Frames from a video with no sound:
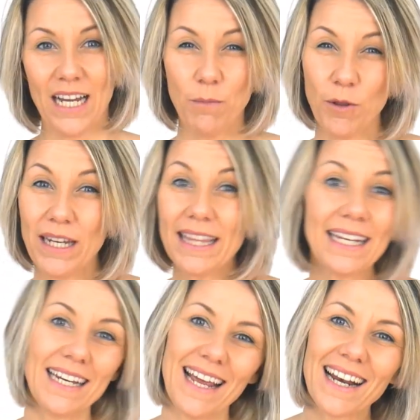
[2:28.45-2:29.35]
El poder
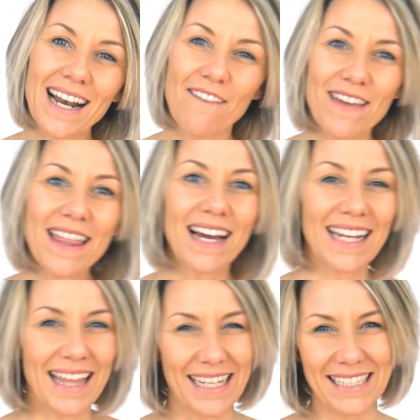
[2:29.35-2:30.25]
de crear la vida
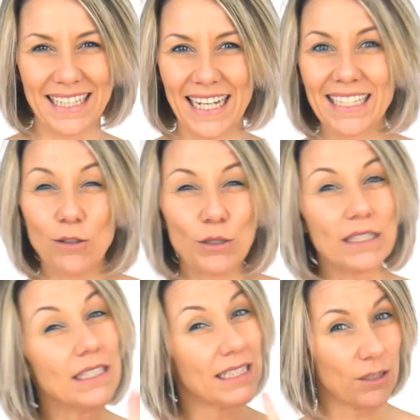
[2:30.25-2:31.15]
que deseas lo
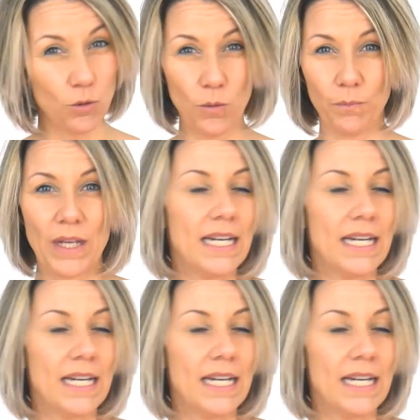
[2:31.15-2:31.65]
tienes tú,